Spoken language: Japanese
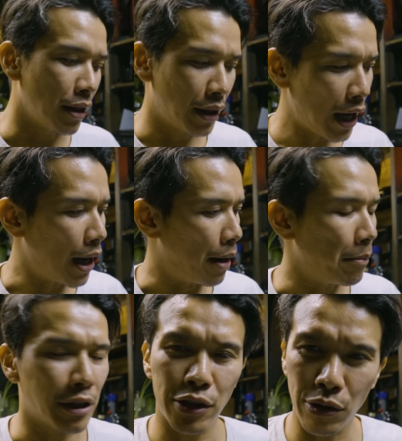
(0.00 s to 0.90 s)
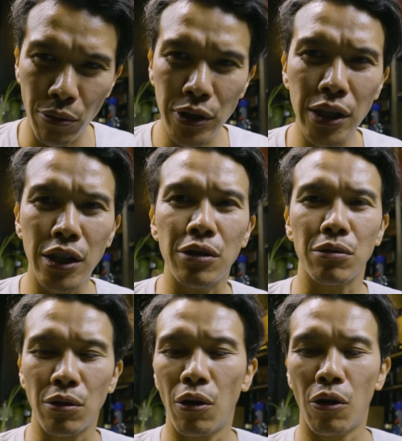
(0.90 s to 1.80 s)
で、まあ、正直言
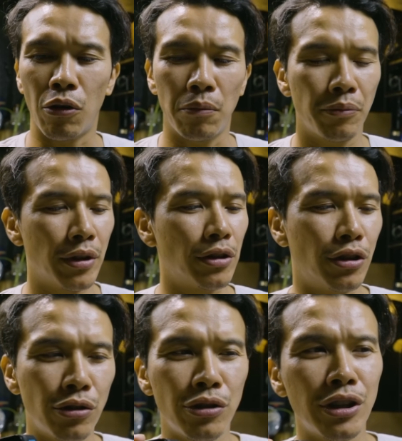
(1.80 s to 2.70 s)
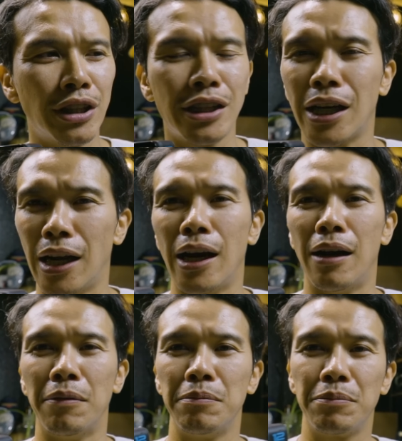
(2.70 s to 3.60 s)
うと、じゅういちか
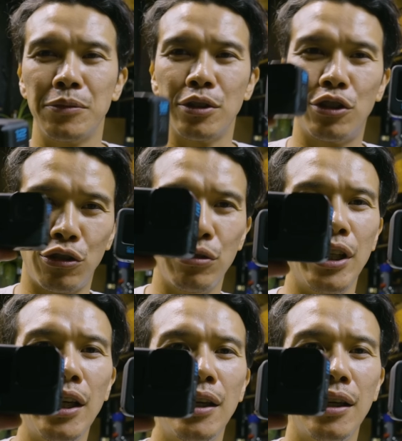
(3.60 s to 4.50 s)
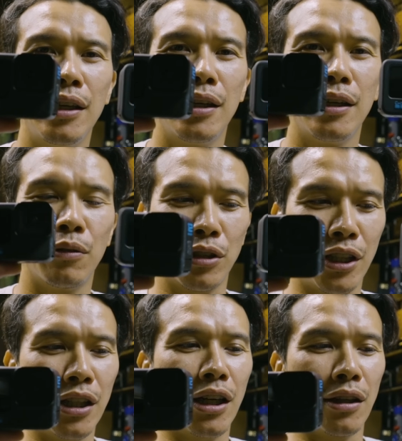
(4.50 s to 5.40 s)
らじゅうにの
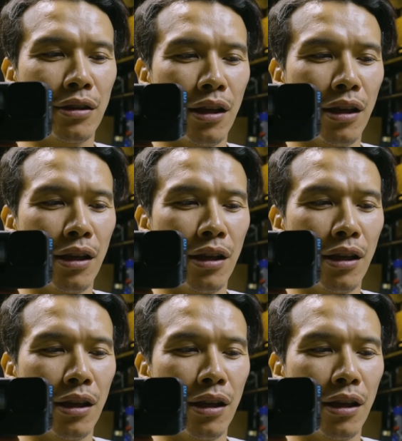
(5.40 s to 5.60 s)
進化っ